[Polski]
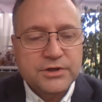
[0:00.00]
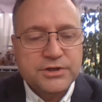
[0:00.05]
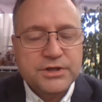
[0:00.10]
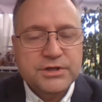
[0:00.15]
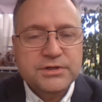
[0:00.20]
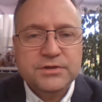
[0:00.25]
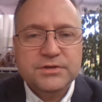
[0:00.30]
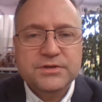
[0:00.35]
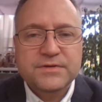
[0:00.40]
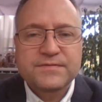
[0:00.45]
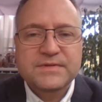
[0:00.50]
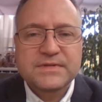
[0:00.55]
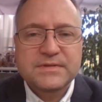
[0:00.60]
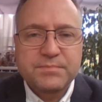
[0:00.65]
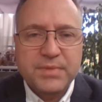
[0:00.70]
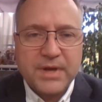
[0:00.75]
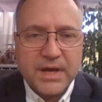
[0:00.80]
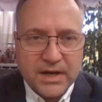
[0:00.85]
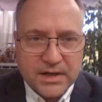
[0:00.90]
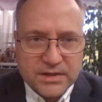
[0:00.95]
czy coś
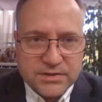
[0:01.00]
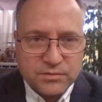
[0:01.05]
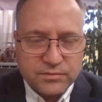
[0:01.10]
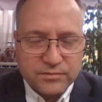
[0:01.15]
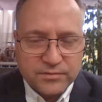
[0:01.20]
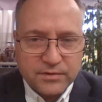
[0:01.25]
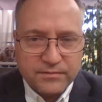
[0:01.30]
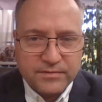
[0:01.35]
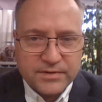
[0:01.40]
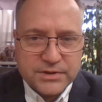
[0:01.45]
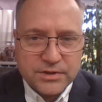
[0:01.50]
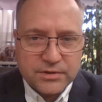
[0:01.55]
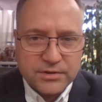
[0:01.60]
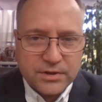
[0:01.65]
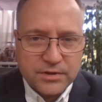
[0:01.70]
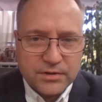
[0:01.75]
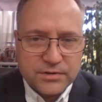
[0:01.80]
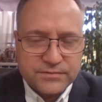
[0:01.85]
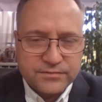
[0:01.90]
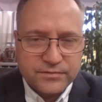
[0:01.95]
wspiera
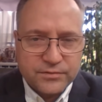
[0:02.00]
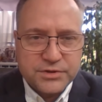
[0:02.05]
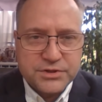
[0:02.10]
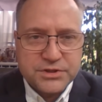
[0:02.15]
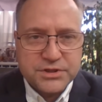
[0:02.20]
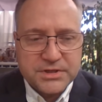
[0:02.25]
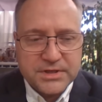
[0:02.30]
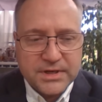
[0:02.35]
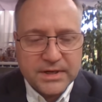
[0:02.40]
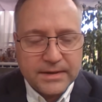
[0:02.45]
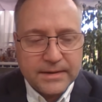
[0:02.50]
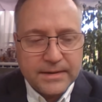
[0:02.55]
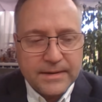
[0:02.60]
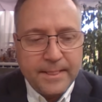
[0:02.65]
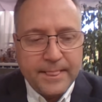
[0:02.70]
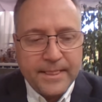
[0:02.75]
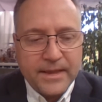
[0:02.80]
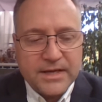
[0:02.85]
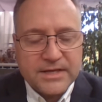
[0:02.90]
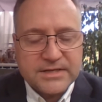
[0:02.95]
zrównoważony rozwój, czy nie.
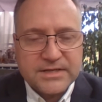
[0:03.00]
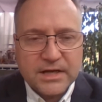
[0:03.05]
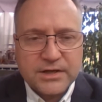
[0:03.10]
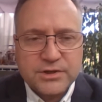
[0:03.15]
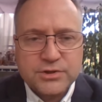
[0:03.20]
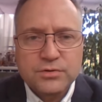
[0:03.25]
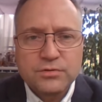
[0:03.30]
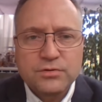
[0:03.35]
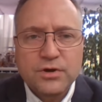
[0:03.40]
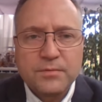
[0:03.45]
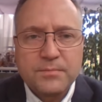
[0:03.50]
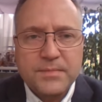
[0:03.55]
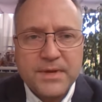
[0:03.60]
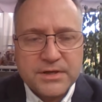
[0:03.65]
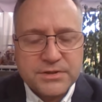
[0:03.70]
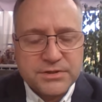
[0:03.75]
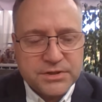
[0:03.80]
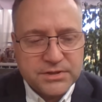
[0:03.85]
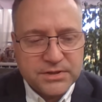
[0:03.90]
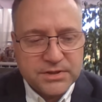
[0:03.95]
I zaczną go
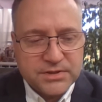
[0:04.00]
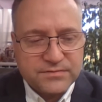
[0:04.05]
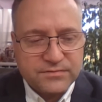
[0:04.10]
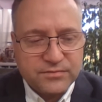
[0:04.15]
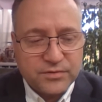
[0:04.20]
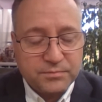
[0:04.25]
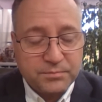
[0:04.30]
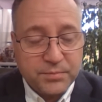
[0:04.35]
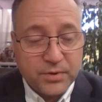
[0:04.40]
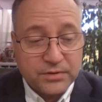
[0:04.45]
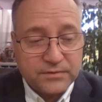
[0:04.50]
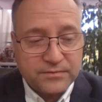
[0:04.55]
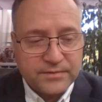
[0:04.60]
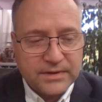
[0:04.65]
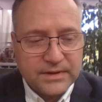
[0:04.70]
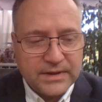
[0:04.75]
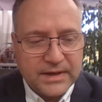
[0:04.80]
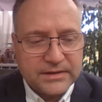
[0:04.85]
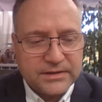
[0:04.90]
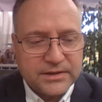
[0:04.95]
mierzyć, ten swój
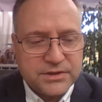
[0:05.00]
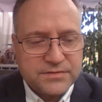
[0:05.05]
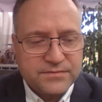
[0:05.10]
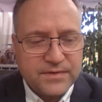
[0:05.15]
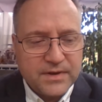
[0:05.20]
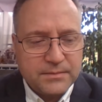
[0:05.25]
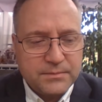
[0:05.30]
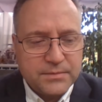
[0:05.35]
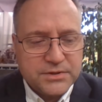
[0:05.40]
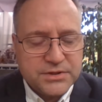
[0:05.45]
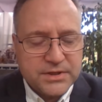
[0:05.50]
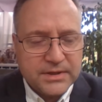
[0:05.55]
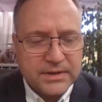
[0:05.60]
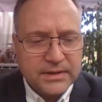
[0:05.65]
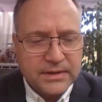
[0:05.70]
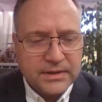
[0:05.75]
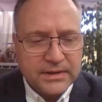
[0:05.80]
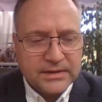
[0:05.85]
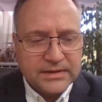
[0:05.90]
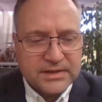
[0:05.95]
portfel. A też wiemy,
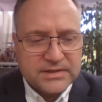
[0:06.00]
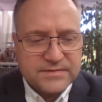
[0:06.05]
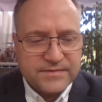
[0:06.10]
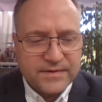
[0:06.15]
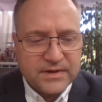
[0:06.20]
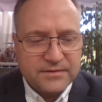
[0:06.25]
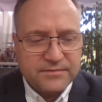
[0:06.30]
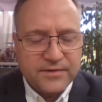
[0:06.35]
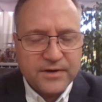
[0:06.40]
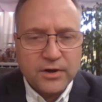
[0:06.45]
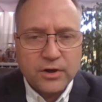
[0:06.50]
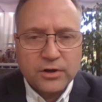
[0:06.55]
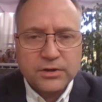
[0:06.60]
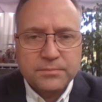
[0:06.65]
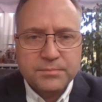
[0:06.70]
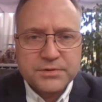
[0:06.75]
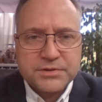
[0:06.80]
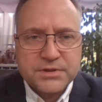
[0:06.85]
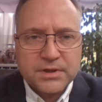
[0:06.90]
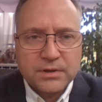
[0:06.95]
że tak zwany
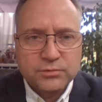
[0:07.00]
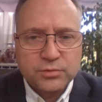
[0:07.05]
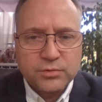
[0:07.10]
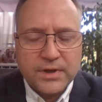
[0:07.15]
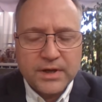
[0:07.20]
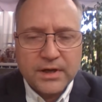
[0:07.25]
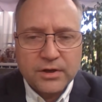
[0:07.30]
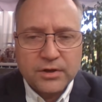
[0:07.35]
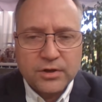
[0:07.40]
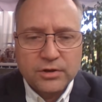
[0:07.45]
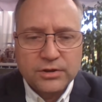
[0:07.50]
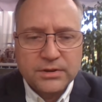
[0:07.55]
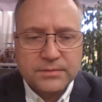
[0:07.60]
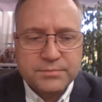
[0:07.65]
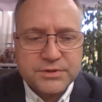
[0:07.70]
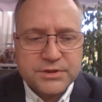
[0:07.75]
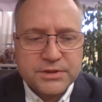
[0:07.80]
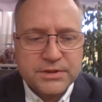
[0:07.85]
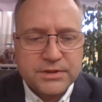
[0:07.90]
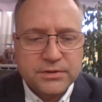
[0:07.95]
fenotyp kształtuje
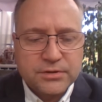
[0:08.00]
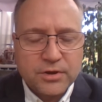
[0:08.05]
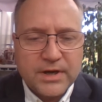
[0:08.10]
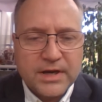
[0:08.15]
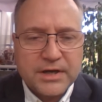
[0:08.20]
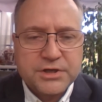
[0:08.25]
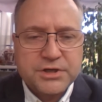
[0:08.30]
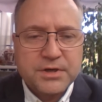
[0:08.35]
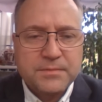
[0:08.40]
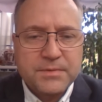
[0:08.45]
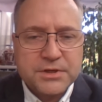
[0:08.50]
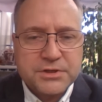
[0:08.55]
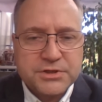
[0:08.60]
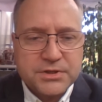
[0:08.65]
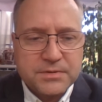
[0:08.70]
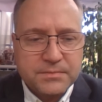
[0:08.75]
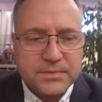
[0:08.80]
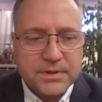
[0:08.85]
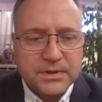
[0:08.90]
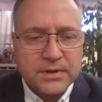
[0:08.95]
genotyp, czyli to, jak się
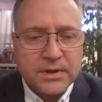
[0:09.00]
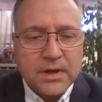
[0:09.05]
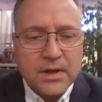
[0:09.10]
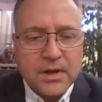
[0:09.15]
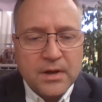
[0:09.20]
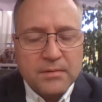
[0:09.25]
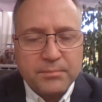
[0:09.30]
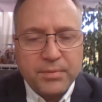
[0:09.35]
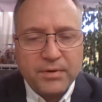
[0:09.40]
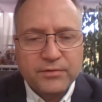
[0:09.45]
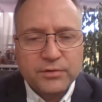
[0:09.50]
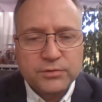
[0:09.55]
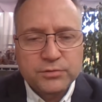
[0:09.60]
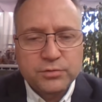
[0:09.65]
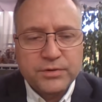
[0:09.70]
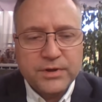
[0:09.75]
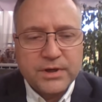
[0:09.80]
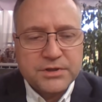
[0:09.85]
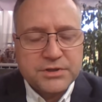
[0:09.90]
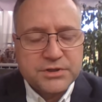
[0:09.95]
mierzymy,
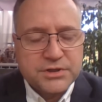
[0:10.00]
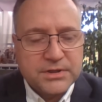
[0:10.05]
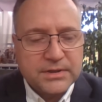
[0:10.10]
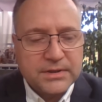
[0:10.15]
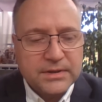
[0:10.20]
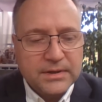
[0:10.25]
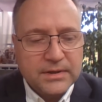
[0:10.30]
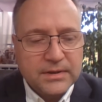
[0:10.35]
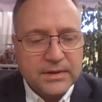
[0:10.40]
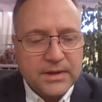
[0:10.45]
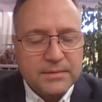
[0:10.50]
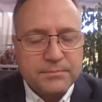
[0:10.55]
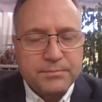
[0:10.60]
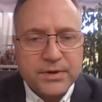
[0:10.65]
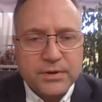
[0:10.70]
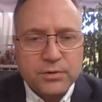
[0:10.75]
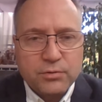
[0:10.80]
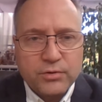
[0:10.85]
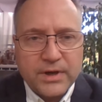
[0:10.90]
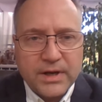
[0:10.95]
powoduje, czy
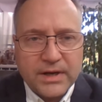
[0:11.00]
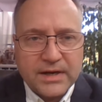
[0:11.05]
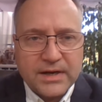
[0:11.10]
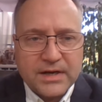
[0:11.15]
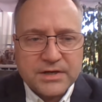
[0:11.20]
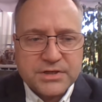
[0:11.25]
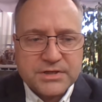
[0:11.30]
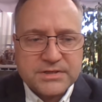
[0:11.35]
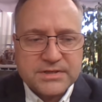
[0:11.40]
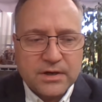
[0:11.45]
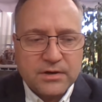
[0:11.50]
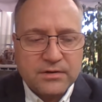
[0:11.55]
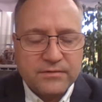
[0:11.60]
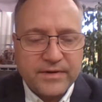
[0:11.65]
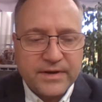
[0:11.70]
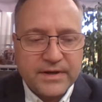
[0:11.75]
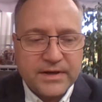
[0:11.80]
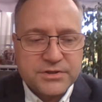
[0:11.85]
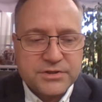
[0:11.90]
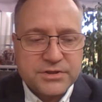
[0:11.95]
implikuje na nasze
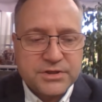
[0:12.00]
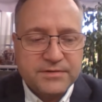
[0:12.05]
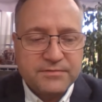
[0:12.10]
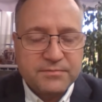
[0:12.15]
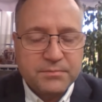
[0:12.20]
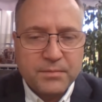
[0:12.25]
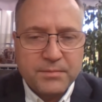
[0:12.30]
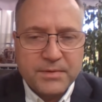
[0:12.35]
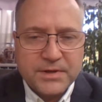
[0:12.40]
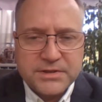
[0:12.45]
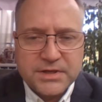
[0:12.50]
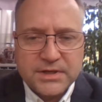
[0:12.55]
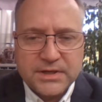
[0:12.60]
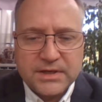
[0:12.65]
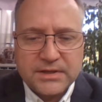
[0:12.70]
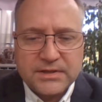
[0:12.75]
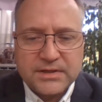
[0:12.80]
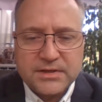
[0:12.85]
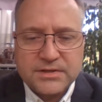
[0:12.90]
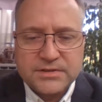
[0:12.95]
zachowania. Czyli w momencie,
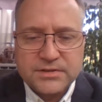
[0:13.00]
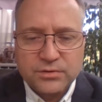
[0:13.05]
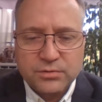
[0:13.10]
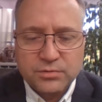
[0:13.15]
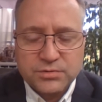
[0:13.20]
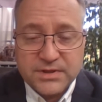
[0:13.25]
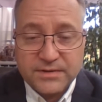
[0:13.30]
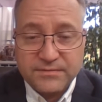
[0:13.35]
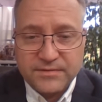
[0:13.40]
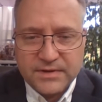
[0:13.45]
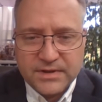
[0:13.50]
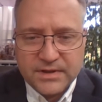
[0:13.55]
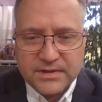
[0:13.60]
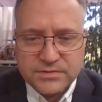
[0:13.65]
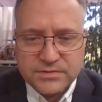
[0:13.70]
kiedy instytucje